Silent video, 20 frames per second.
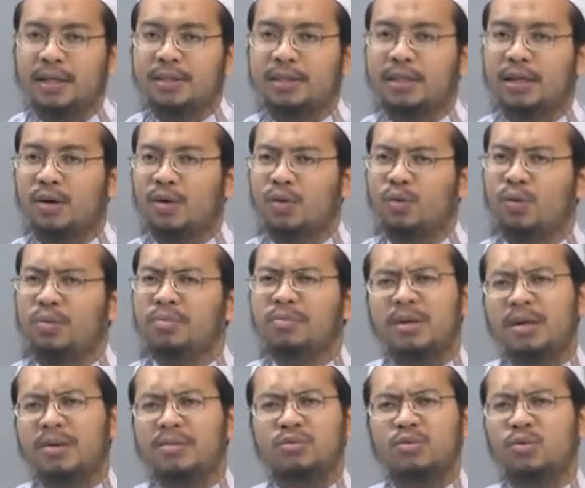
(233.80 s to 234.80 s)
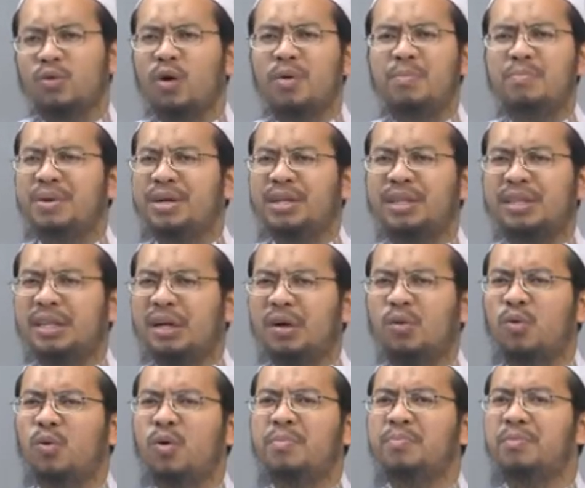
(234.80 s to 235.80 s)
ตระกูล ทุกคนมีต
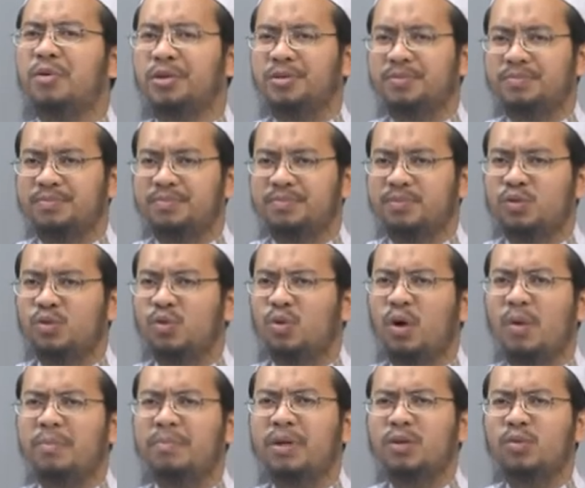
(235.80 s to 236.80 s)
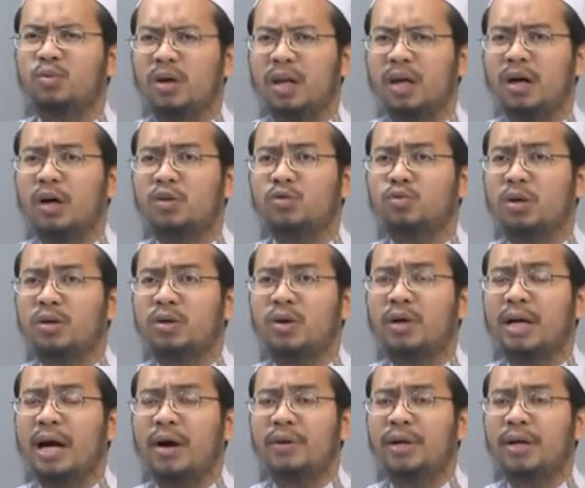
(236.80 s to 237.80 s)
ระกูลหมด ทุกคนมีทวด แล้วก็ทวดข
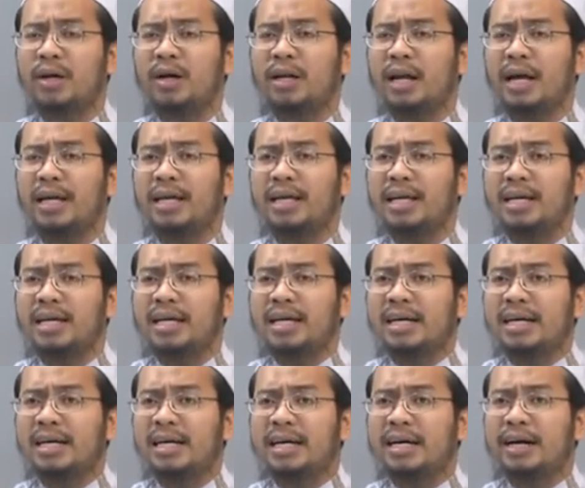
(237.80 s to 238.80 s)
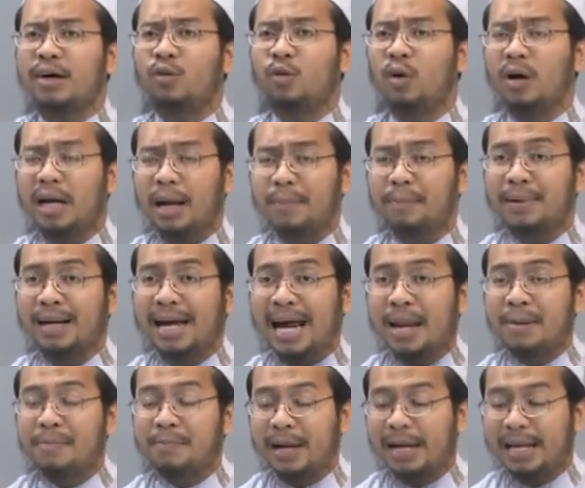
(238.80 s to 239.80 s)
องเราเนี่ยก็ได้ล่วงลับ
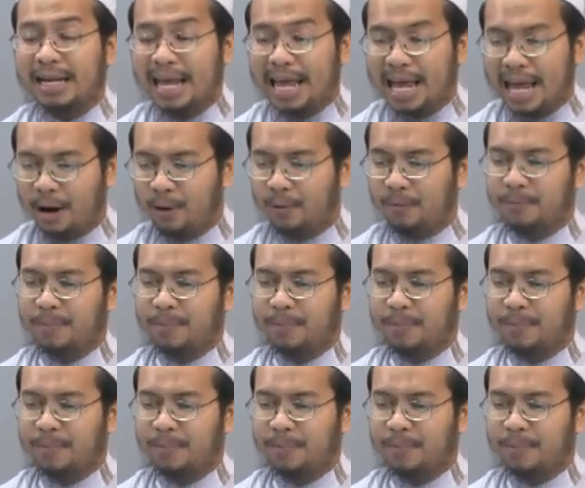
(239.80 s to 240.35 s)
กันไปแล้ว